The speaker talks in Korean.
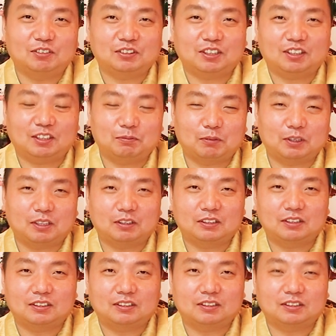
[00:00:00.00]
뭐 사람마다
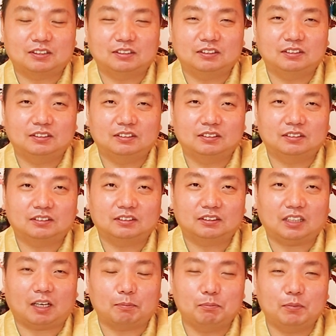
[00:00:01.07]
그
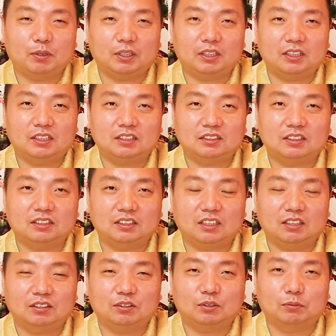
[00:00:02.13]
단명의
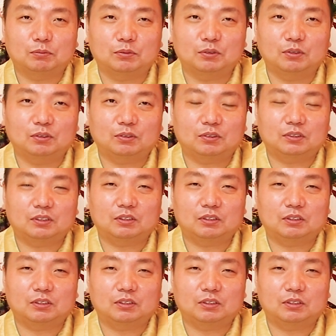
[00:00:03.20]
특징이라는 건 없는